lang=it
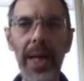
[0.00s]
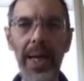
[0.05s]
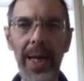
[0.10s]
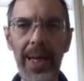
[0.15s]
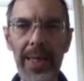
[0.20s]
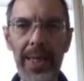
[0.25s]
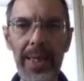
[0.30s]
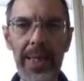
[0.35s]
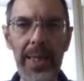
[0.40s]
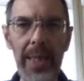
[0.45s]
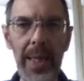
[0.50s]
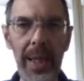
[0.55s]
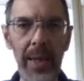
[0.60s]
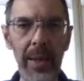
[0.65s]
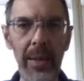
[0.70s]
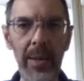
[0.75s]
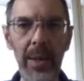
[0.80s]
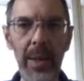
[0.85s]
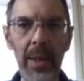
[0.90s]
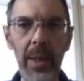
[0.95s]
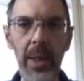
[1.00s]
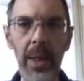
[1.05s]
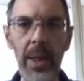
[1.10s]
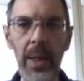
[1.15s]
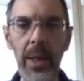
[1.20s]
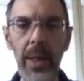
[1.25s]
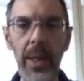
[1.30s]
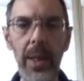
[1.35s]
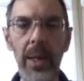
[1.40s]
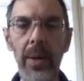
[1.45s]
garanzia
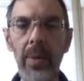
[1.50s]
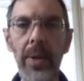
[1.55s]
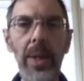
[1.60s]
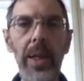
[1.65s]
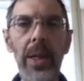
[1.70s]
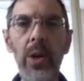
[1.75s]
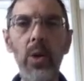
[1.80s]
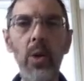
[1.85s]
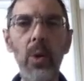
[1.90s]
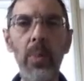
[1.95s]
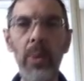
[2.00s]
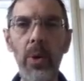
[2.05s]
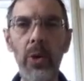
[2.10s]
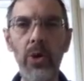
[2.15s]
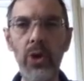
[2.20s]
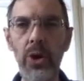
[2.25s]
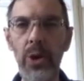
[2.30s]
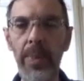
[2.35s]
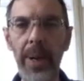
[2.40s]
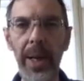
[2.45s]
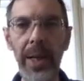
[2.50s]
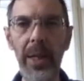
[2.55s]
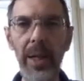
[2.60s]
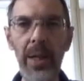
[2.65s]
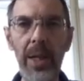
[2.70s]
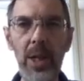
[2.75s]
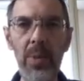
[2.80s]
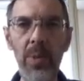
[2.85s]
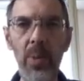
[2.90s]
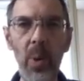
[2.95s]
quindi non posso sapere in
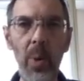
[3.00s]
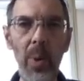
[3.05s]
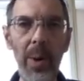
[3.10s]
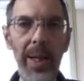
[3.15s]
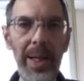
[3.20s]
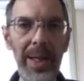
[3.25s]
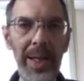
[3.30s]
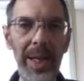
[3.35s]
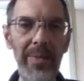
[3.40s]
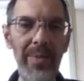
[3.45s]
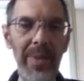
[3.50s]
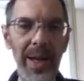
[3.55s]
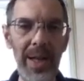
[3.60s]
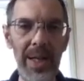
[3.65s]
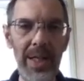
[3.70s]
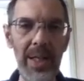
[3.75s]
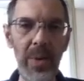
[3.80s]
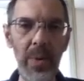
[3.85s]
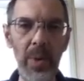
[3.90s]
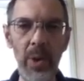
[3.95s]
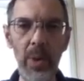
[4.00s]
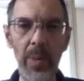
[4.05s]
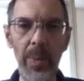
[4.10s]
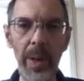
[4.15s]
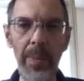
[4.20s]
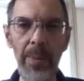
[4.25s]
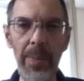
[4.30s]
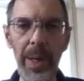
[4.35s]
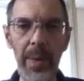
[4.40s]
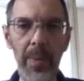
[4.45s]
anticipo quale thread verrà eseguito
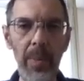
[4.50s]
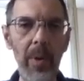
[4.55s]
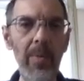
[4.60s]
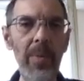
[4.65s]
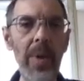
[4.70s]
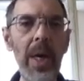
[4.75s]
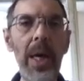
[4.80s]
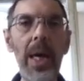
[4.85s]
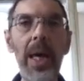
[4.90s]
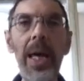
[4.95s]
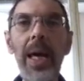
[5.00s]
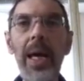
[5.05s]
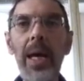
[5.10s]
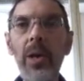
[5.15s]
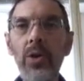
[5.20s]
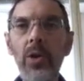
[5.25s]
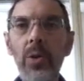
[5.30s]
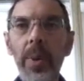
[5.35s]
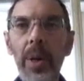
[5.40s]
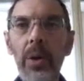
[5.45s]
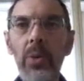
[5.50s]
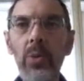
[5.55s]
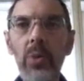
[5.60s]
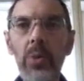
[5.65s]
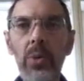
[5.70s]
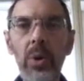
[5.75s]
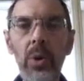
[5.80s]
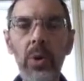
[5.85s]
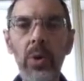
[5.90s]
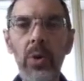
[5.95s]
per primo e
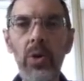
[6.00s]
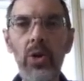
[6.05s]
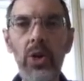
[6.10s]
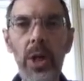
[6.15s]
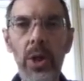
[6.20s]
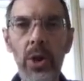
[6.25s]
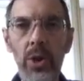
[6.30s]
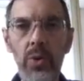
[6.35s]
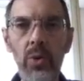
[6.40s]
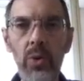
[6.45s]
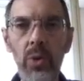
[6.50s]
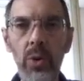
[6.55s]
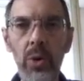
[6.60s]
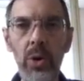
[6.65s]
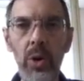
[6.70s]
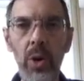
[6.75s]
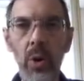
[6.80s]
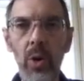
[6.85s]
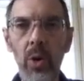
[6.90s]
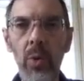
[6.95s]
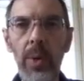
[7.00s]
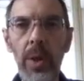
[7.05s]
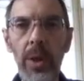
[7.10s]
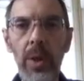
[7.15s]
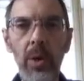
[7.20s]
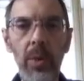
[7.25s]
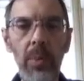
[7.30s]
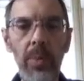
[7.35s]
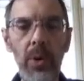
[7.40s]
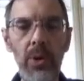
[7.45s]
soprattutto non c'è nessun controllo, quindi
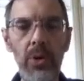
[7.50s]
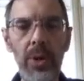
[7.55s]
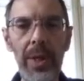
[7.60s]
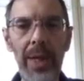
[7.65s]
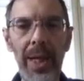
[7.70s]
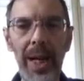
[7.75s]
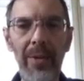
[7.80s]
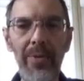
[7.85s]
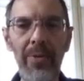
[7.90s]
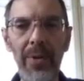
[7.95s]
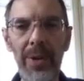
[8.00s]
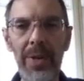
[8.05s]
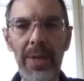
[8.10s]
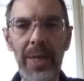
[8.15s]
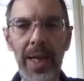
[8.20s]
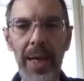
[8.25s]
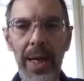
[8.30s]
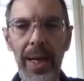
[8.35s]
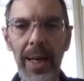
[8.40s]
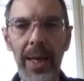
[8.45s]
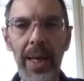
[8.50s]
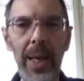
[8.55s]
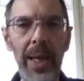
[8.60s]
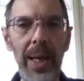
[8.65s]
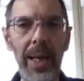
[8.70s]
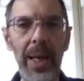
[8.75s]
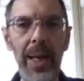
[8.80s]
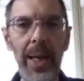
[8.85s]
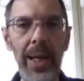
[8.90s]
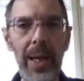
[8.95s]
non posso andare a forzare
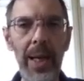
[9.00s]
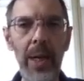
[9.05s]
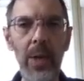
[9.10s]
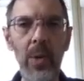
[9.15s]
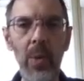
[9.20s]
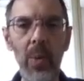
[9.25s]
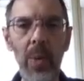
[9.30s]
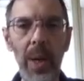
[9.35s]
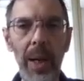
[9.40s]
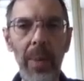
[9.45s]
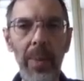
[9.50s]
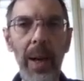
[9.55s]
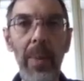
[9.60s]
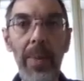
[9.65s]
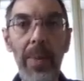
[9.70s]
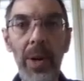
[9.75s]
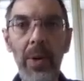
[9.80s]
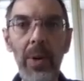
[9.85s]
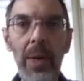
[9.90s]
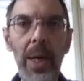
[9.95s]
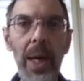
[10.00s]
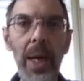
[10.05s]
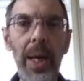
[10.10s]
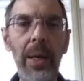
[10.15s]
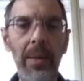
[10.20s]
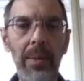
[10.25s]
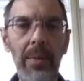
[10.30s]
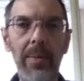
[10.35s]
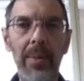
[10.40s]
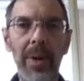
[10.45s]
eh, nulla, a meno
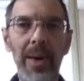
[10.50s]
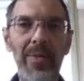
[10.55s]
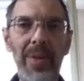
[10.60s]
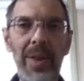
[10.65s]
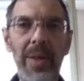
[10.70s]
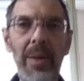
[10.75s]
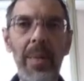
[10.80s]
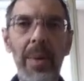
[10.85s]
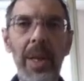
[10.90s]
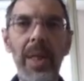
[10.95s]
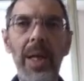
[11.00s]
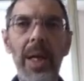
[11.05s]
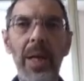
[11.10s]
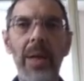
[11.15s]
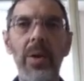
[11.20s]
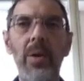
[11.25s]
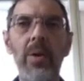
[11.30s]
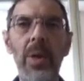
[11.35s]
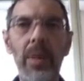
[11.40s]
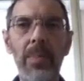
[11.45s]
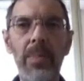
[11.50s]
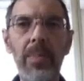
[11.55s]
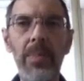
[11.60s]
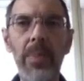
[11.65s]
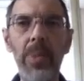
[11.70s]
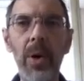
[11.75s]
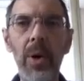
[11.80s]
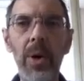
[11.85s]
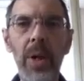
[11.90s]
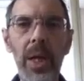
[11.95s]
che effettivamente non ne
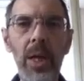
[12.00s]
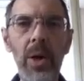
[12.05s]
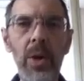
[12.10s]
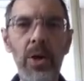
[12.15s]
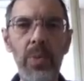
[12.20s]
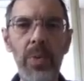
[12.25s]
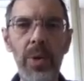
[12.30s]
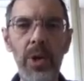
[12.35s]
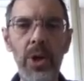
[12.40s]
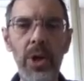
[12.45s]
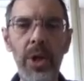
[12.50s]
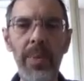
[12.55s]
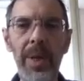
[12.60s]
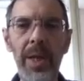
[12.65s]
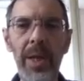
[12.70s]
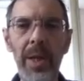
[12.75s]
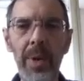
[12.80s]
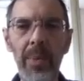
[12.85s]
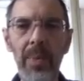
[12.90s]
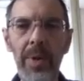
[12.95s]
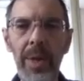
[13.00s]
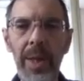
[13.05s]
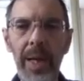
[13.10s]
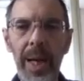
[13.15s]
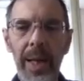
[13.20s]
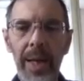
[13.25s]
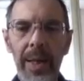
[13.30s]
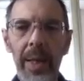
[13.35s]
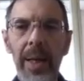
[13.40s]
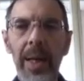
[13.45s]
blocchi io esplicitamente un
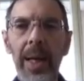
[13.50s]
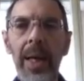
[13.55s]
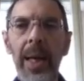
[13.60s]
thread